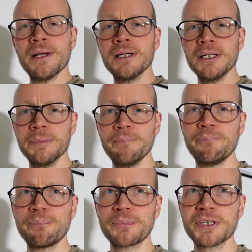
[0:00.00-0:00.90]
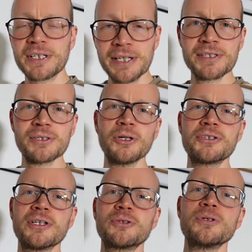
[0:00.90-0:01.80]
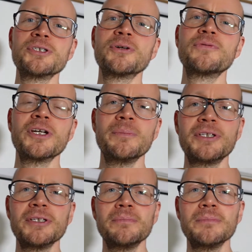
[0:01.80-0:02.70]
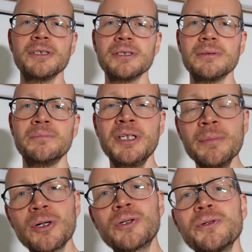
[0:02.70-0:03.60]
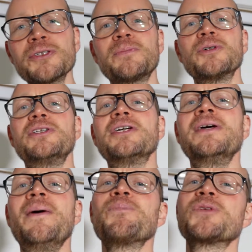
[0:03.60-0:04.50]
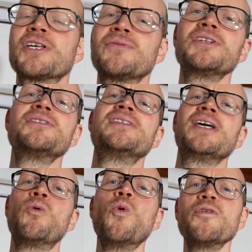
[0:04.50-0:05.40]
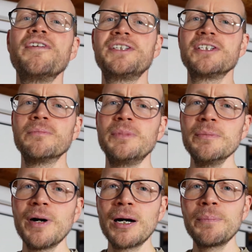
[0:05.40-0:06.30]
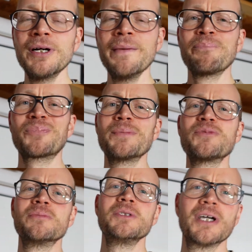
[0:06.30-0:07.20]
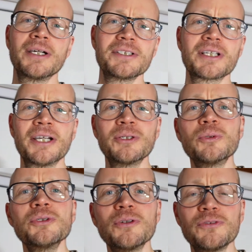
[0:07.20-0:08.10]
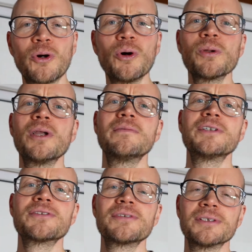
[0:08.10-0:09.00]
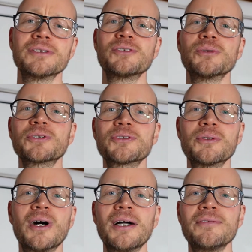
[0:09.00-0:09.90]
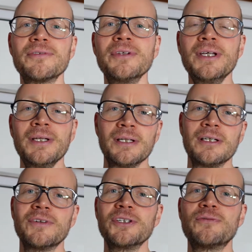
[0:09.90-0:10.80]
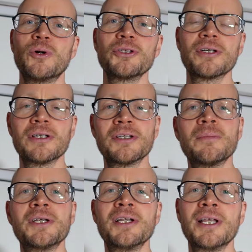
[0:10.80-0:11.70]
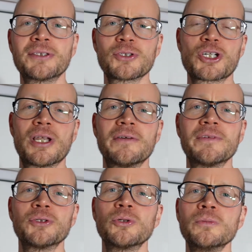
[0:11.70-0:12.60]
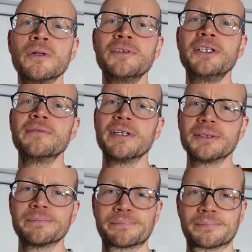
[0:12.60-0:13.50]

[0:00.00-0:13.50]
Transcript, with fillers: Ähm, das Ganze sollte natürlich auch wieder mit dem äh, Beamer korrespondieren. Das heißt, wenn ich einen sehr hochwertigen Beamer habe, gibt es für mich eigentlich keinen Grund, auf eine Rolloleinwand äh, zurückzugreifen, äh, weil die Vorteile dann bei der elektrischen Leinwand doch überwiegen werden.